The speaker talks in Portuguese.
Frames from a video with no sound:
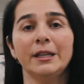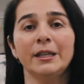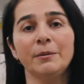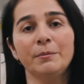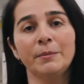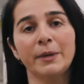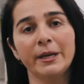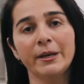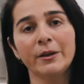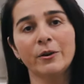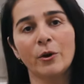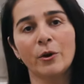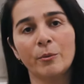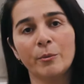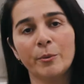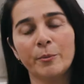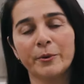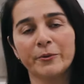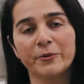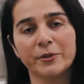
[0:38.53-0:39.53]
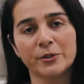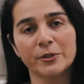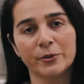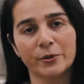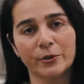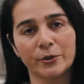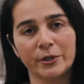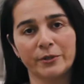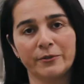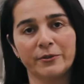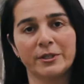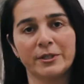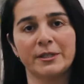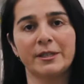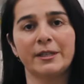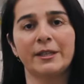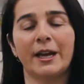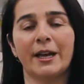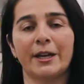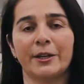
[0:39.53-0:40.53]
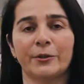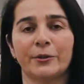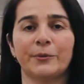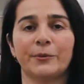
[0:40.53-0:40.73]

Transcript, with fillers: também como professor universitário.